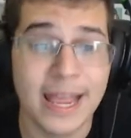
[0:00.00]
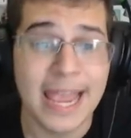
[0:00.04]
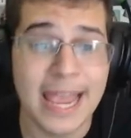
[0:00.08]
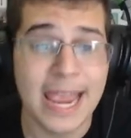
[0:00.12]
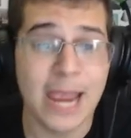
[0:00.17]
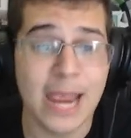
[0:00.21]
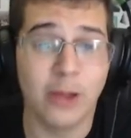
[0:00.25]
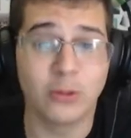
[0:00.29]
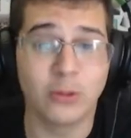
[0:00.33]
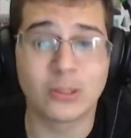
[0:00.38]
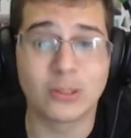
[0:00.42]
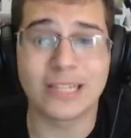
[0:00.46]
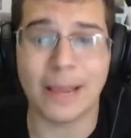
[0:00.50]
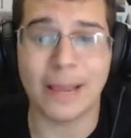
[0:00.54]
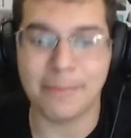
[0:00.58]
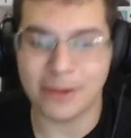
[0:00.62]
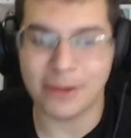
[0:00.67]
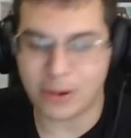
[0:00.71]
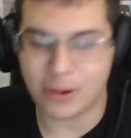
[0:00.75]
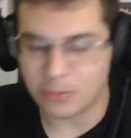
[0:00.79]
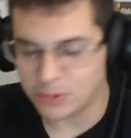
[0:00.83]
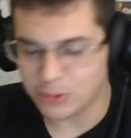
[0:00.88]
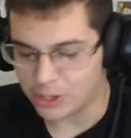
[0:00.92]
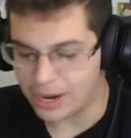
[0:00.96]
Eu não sabia
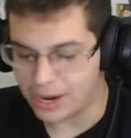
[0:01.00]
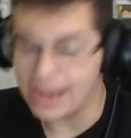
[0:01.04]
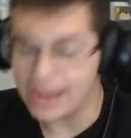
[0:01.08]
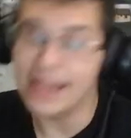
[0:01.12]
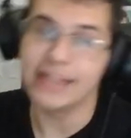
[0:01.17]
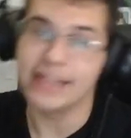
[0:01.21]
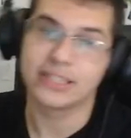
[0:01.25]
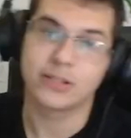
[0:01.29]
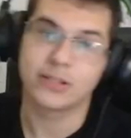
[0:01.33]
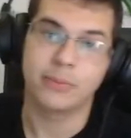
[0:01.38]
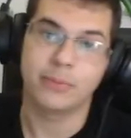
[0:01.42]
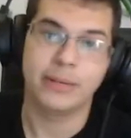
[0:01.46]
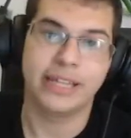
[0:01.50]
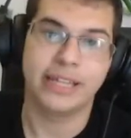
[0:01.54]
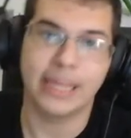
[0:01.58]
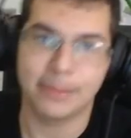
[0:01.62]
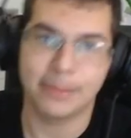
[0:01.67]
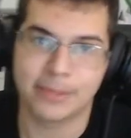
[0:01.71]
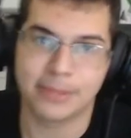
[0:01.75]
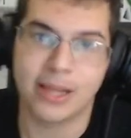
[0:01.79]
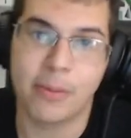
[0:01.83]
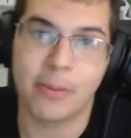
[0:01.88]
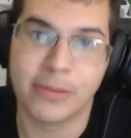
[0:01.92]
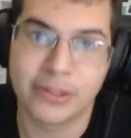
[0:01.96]
como jogar. É, são
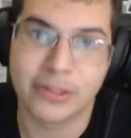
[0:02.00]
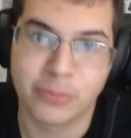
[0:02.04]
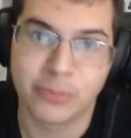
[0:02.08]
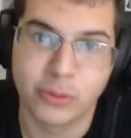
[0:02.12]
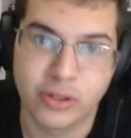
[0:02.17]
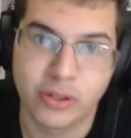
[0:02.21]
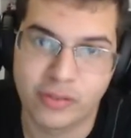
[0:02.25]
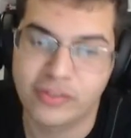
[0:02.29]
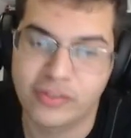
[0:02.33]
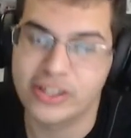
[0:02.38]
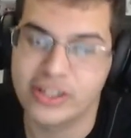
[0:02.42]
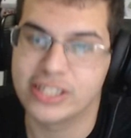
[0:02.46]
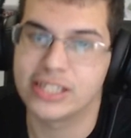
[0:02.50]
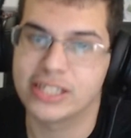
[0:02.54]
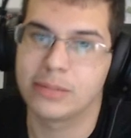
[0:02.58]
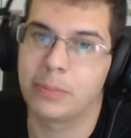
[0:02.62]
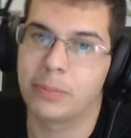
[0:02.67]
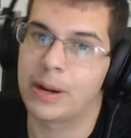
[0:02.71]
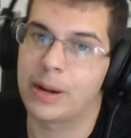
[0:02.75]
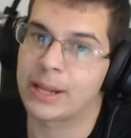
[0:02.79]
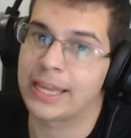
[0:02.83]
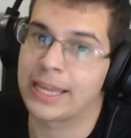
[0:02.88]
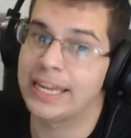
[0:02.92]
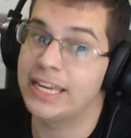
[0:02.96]
minigames realmente muito difíceis
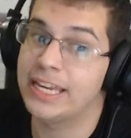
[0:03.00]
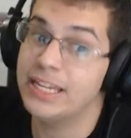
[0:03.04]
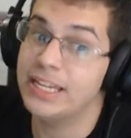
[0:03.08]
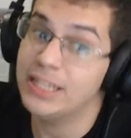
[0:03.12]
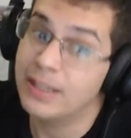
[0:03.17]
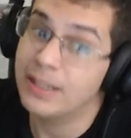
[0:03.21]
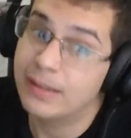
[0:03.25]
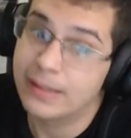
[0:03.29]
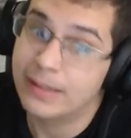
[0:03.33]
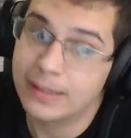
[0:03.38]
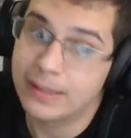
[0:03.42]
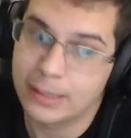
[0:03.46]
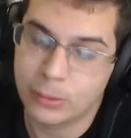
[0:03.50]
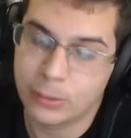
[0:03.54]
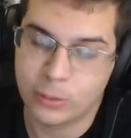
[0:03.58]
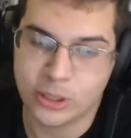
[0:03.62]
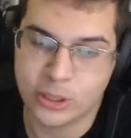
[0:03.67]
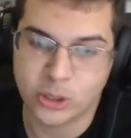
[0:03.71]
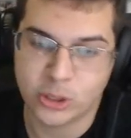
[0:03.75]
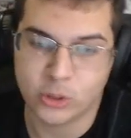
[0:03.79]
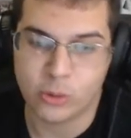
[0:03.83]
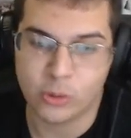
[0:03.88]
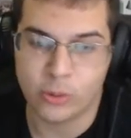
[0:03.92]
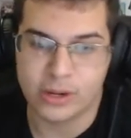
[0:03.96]
pra quem nunca
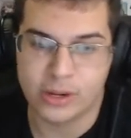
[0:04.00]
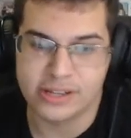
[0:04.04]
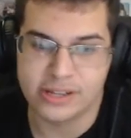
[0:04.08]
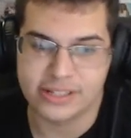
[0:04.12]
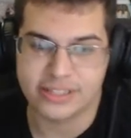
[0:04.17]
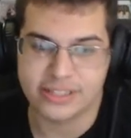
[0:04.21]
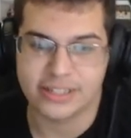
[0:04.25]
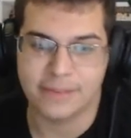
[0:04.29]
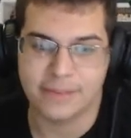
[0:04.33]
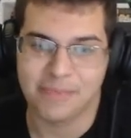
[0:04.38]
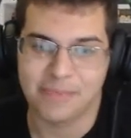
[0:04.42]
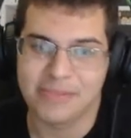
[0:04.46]
jogou antes.